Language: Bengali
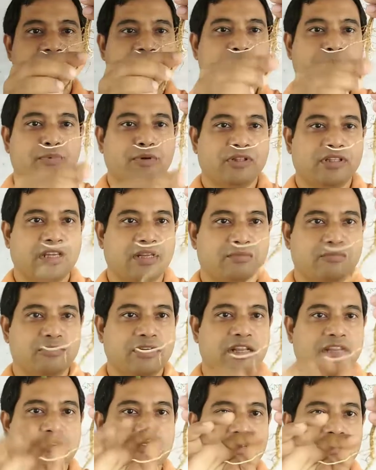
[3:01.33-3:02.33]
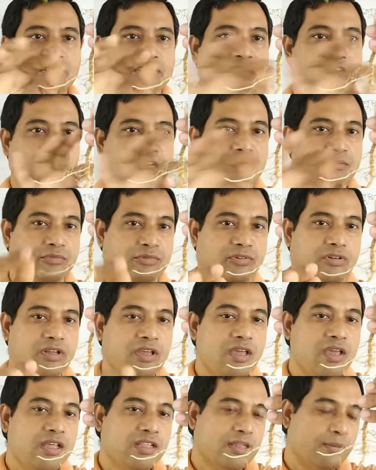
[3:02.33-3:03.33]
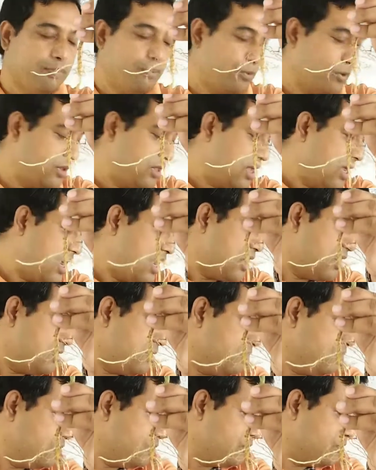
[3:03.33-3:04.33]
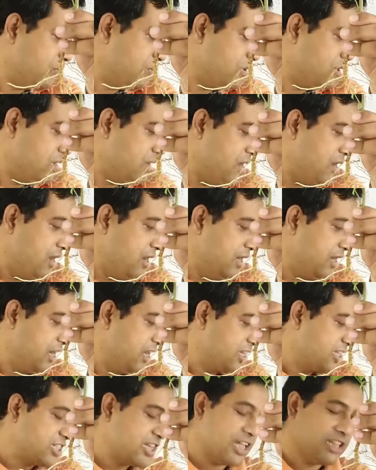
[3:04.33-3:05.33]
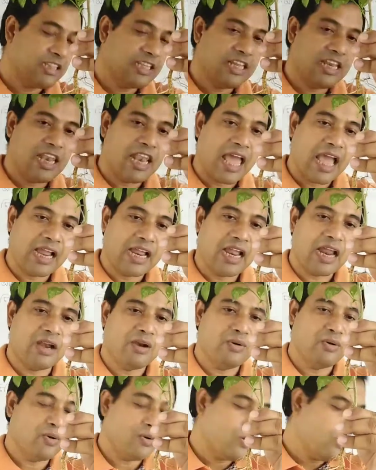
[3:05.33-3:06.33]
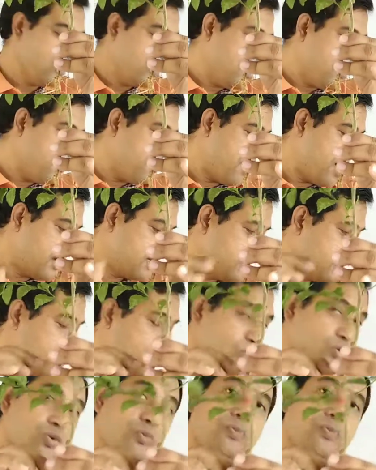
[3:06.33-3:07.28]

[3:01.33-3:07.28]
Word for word: এটা হলো প্রধান মূল আর এগুলো শাখা মূল প্রধান মূলের সাথে লাগানো মাটির